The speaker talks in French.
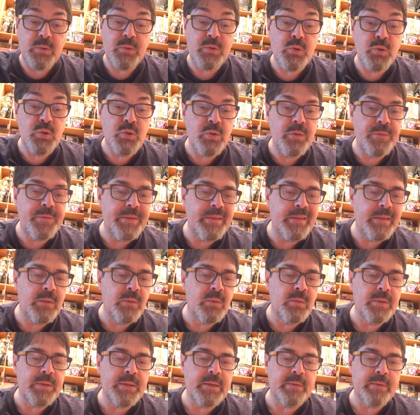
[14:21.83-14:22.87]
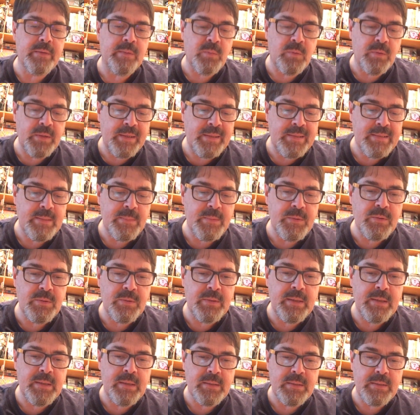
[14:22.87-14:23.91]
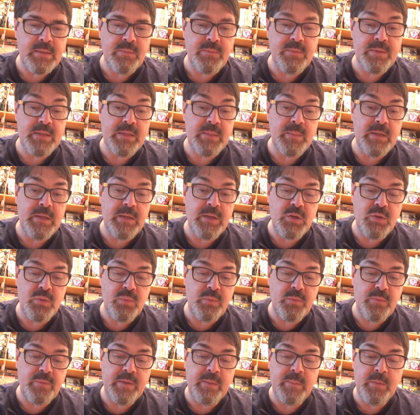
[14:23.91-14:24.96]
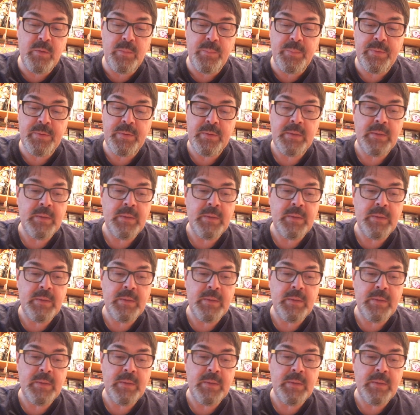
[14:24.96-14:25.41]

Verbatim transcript: dans ce jeu vidéo qui est vraiment exceptionnel. Hein, si vous aimez les shoot them up,